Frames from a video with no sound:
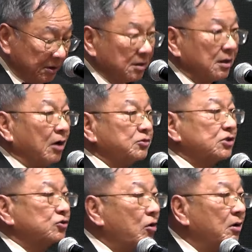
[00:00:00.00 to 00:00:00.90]
เราจึง
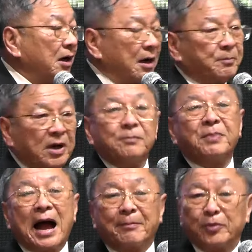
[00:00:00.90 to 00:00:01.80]
ต้องพึ่ง
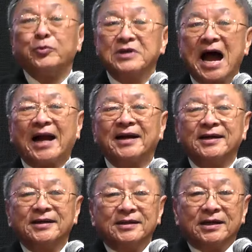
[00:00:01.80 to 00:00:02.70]
พาพระวิญญาณ
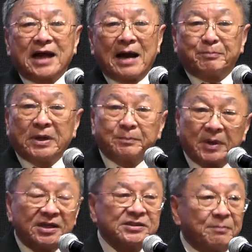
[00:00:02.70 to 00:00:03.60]
ในการเปิดเผ
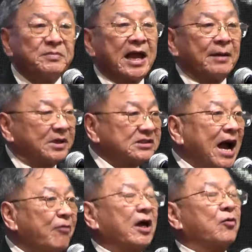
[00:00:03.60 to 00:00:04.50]
ยสำแดงพระเจ้า
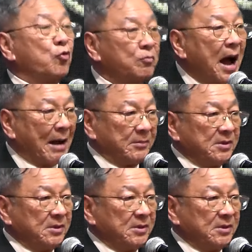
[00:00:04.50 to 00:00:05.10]
แก่คนบาป